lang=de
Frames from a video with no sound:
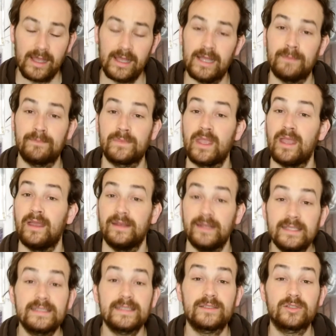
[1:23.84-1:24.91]
Ähm,
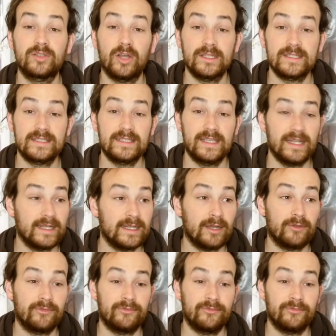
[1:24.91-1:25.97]
nichtsdestotrotz, jeder, der
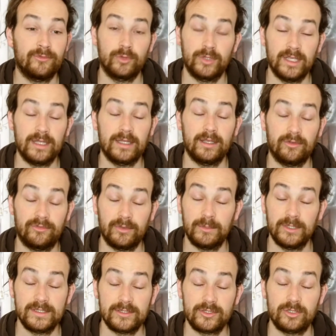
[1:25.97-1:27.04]
auf und jeder, der auf
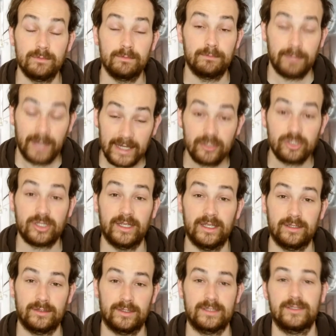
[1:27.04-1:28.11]
feministischen Punk
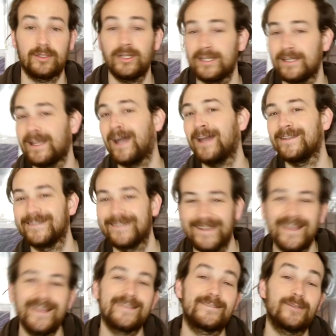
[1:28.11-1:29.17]
steht, und das solltet ihr alle,
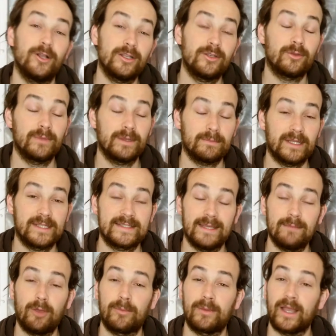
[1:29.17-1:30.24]
sollten unbedingt mal in
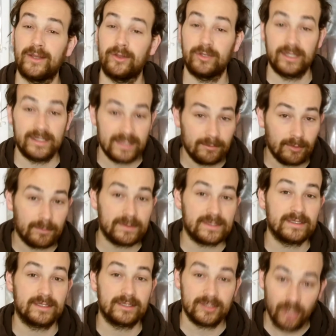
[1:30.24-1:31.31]
Zenmob reinhören, denn Zenmob
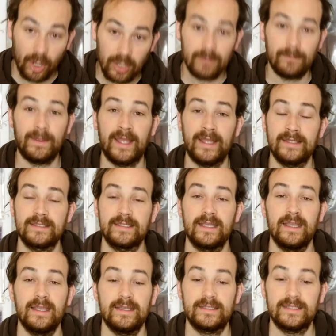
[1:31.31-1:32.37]
ist eine tolle Band,
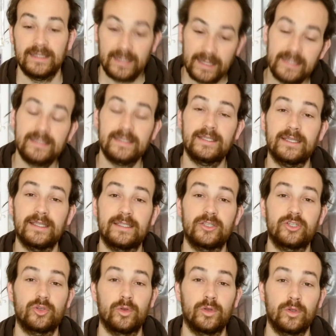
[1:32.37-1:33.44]
die richtig,
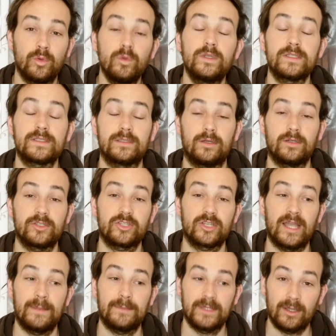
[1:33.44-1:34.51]
richtig schöne, gute Songs
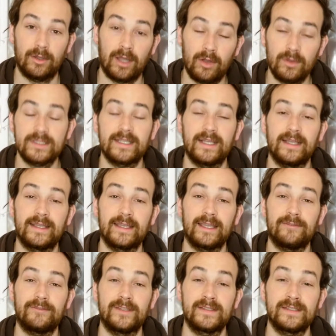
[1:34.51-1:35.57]
schreibt, die auch
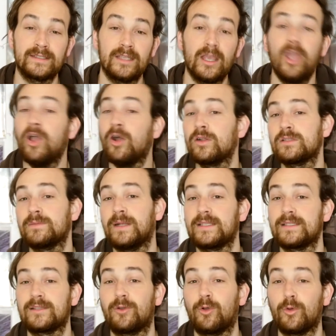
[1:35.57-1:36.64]
aussagekräftig sind. Und sobald
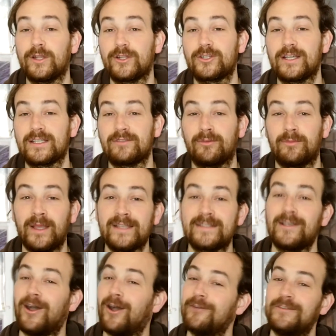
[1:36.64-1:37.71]
diese Corona-Scheiße vorbei
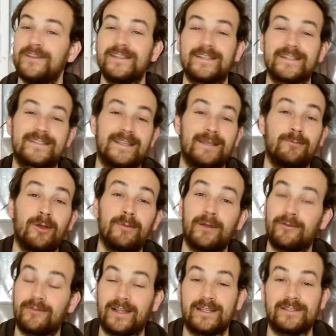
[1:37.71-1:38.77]
ist, hoffe ich, dass Zenmob
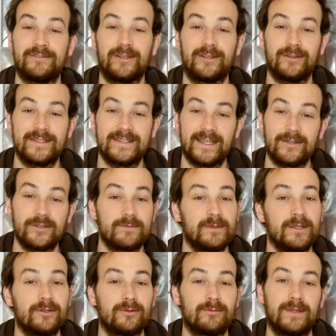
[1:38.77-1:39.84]
auf ganz vielen Konzerten
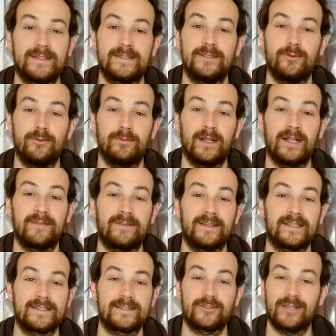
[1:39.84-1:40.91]
spielt und man sie überall
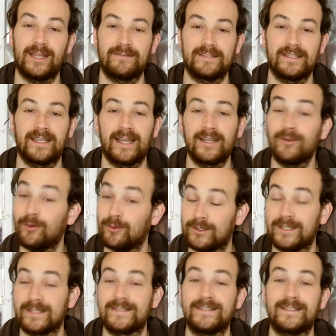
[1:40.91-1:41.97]
fantastisch live sehen kann
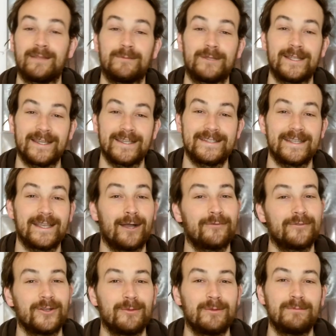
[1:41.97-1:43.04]
und dass sie dann mit einer richtig
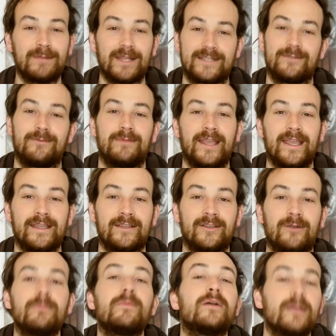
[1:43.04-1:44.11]
aufgenommenen Platte um die Ecke
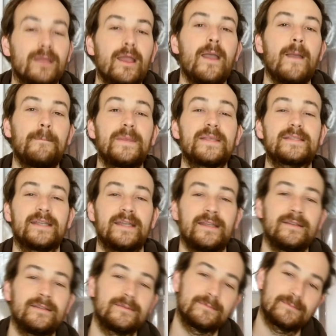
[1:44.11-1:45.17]
kommen. Bis
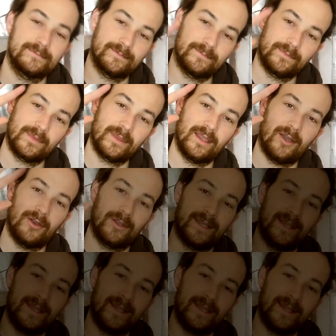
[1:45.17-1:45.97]
dahin, haut